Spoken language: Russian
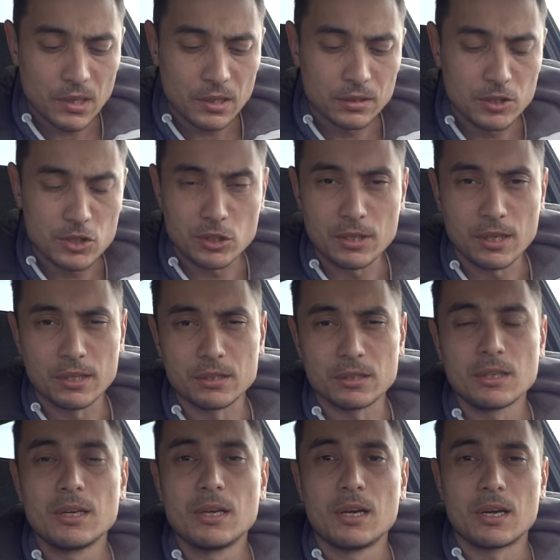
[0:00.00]
начинает
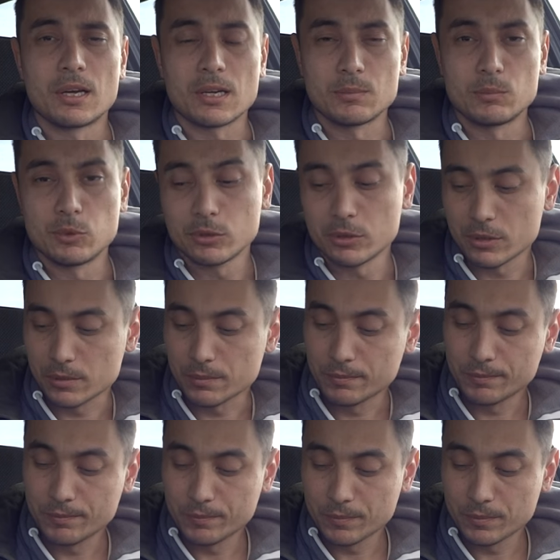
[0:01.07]
работать,
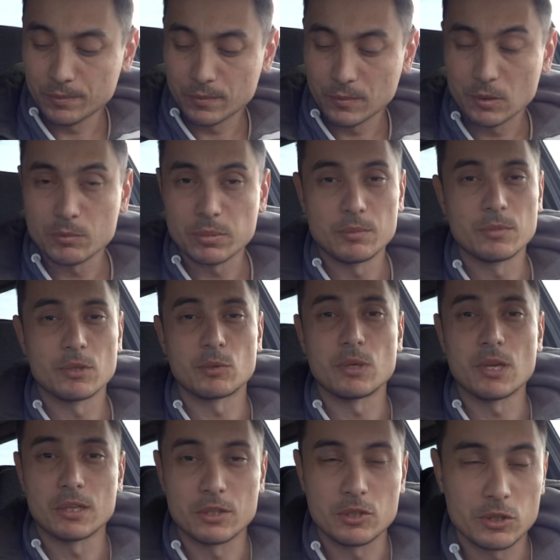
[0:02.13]
к примеру,
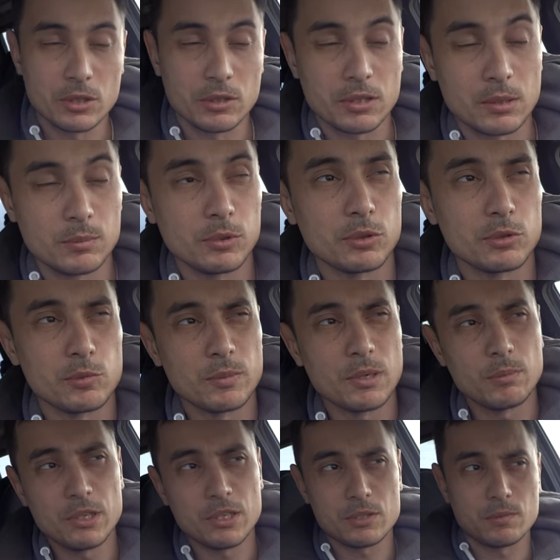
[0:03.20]
я начинал работать, у меня
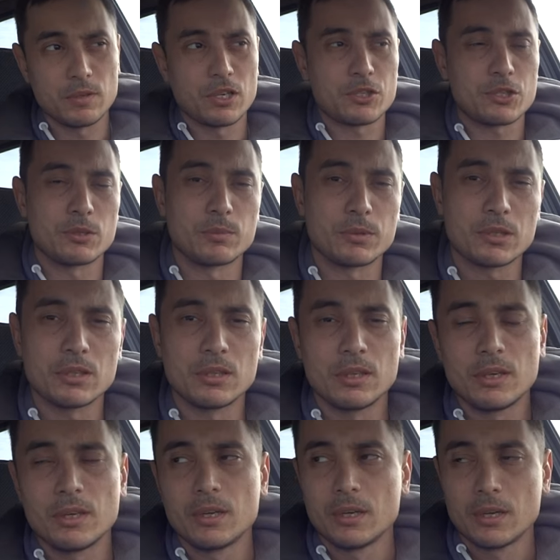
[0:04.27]
были свои ошибки.
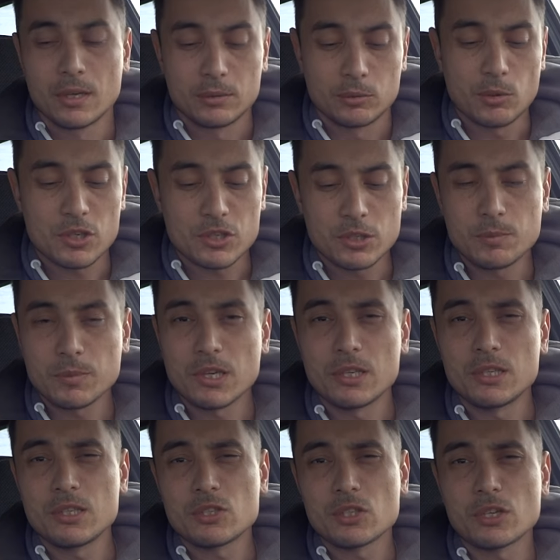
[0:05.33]
Но ошибки,
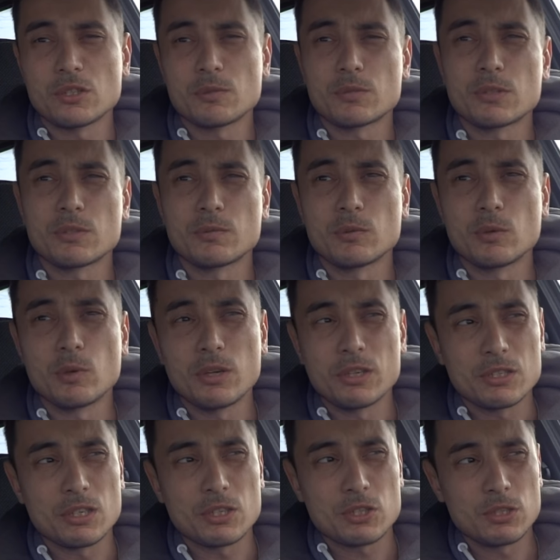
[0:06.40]
они чаще всего,
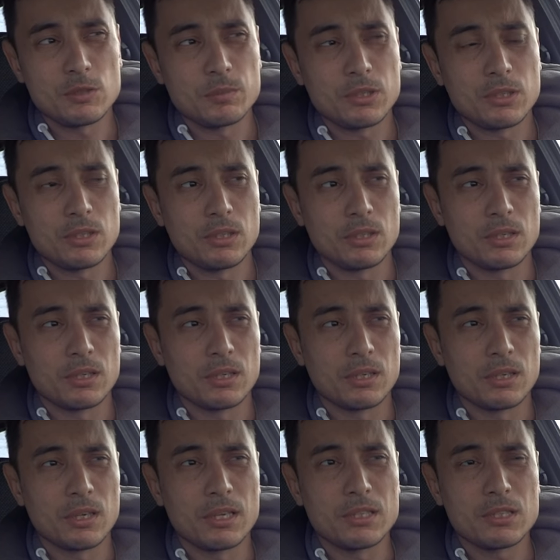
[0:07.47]
эти ошибки,
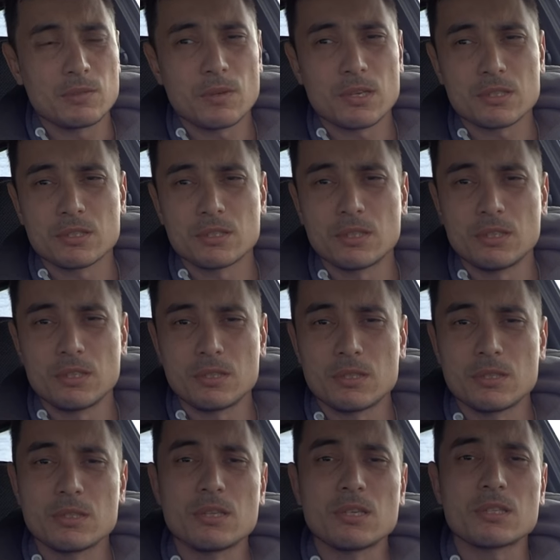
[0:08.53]
а, они связаны не, с,
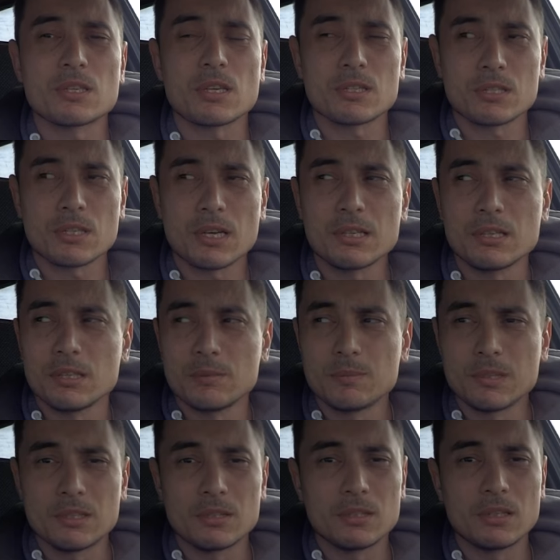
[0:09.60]
не со знаниями,
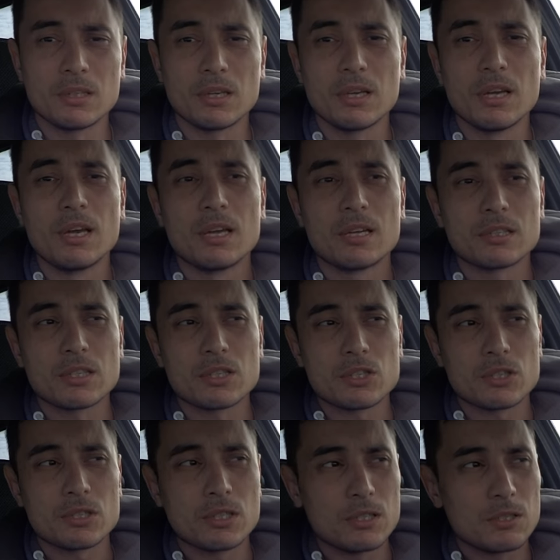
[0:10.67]
не
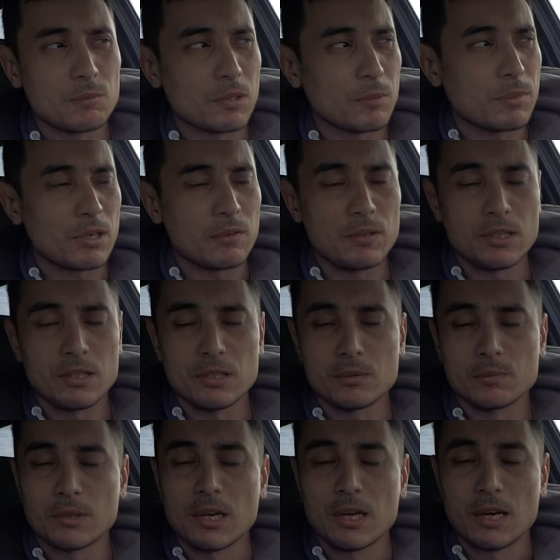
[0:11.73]
даже с этим
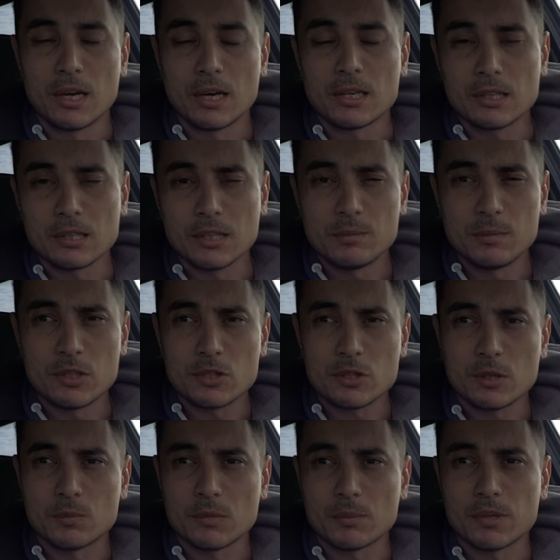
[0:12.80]
направлением,
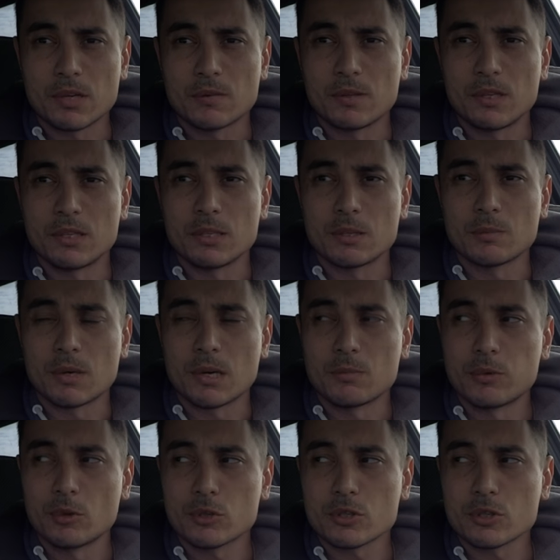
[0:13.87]
агрономическим направлением, а
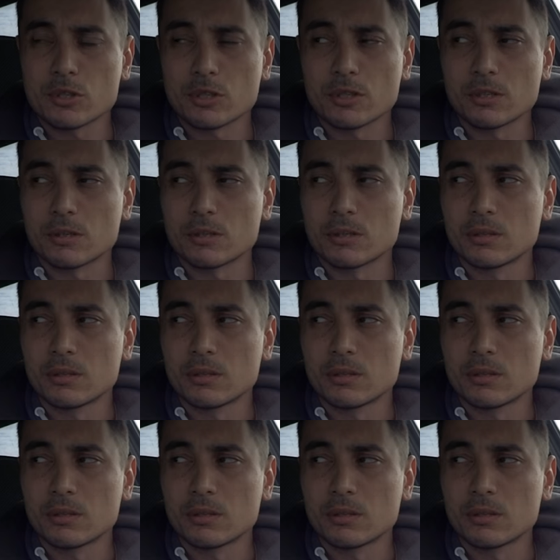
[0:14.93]
больше